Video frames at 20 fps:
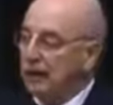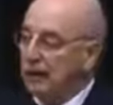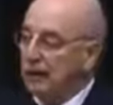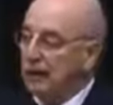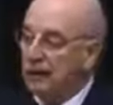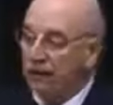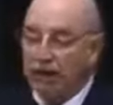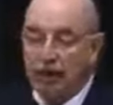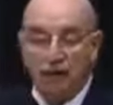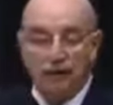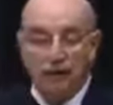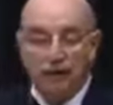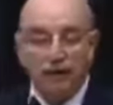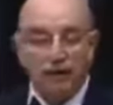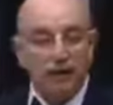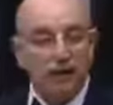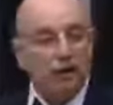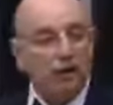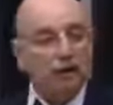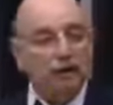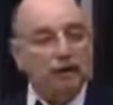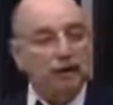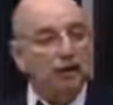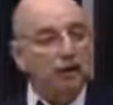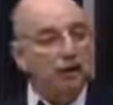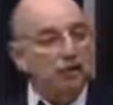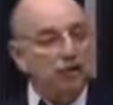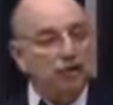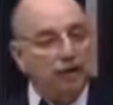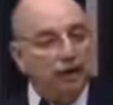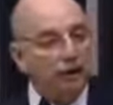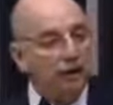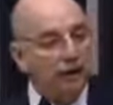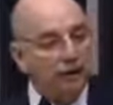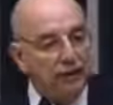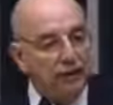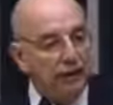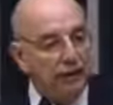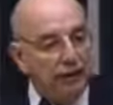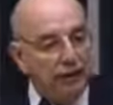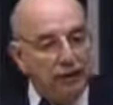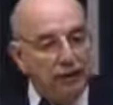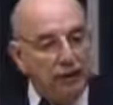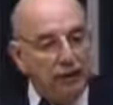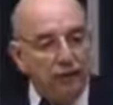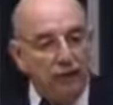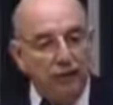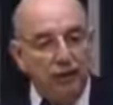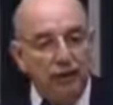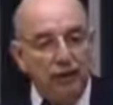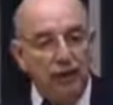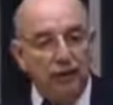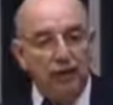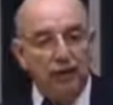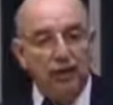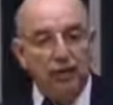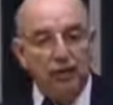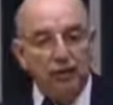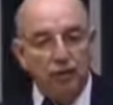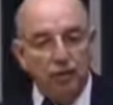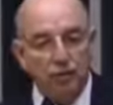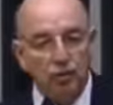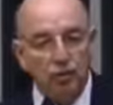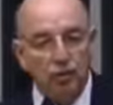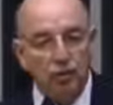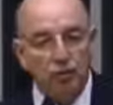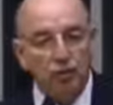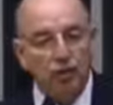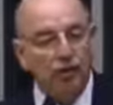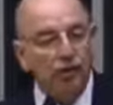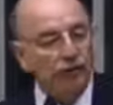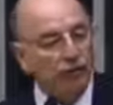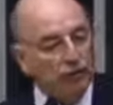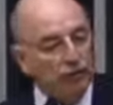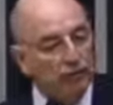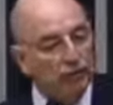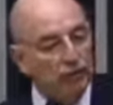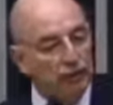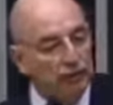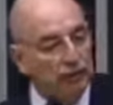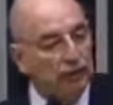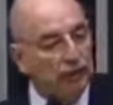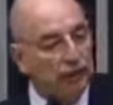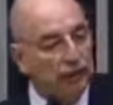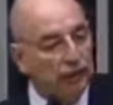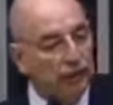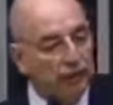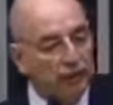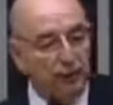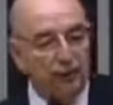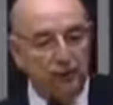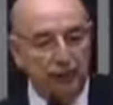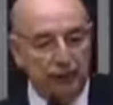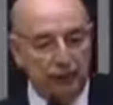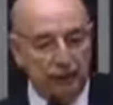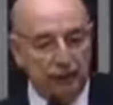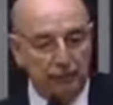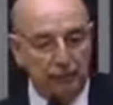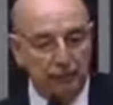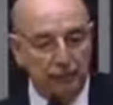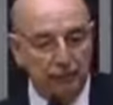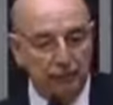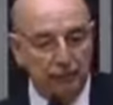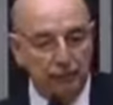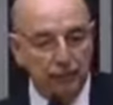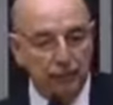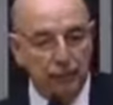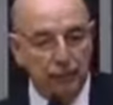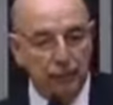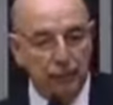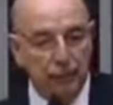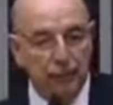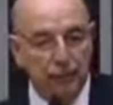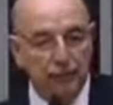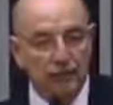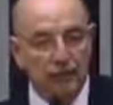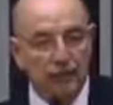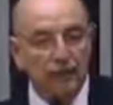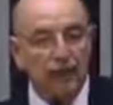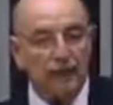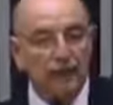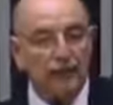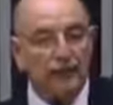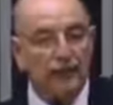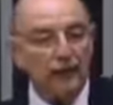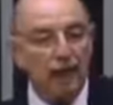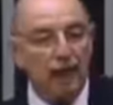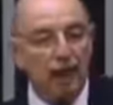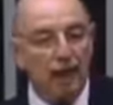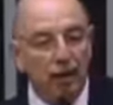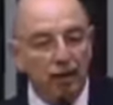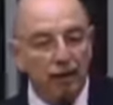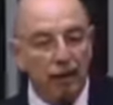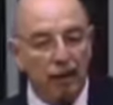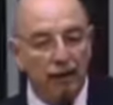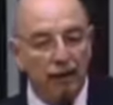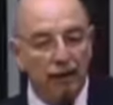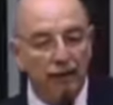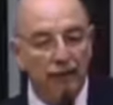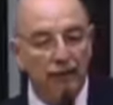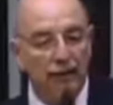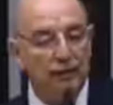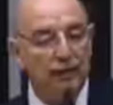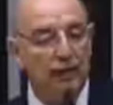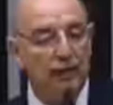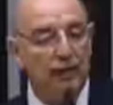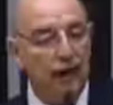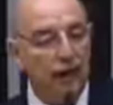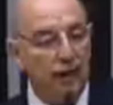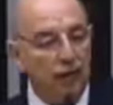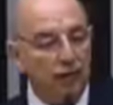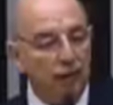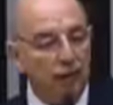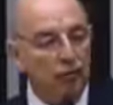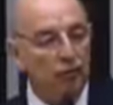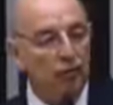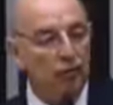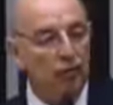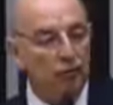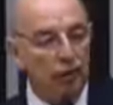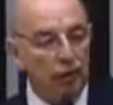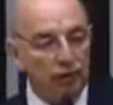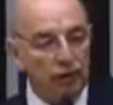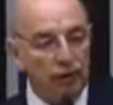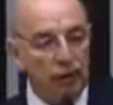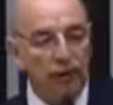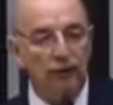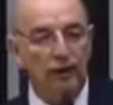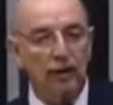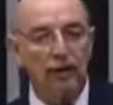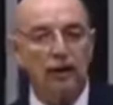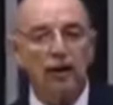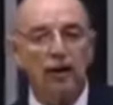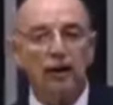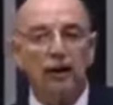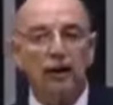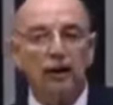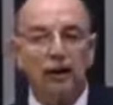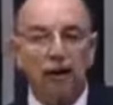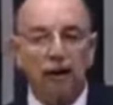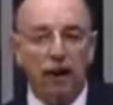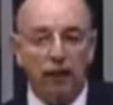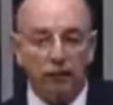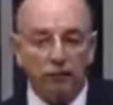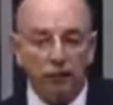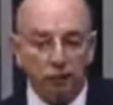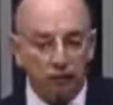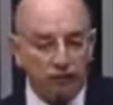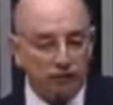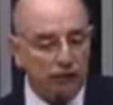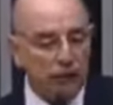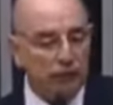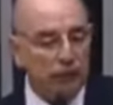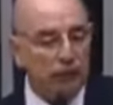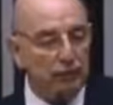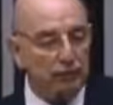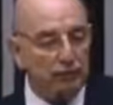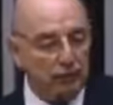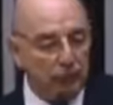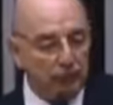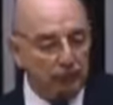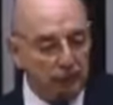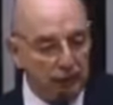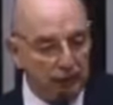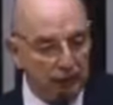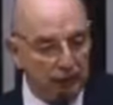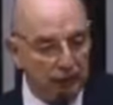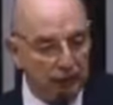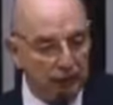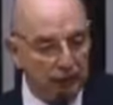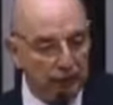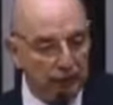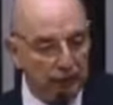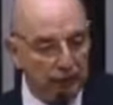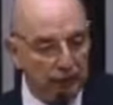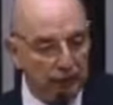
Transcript: E eu quero dizer que isso não vai interferir no, na evolução da epidemia. Suspender aula não muda a evolução da epidemia.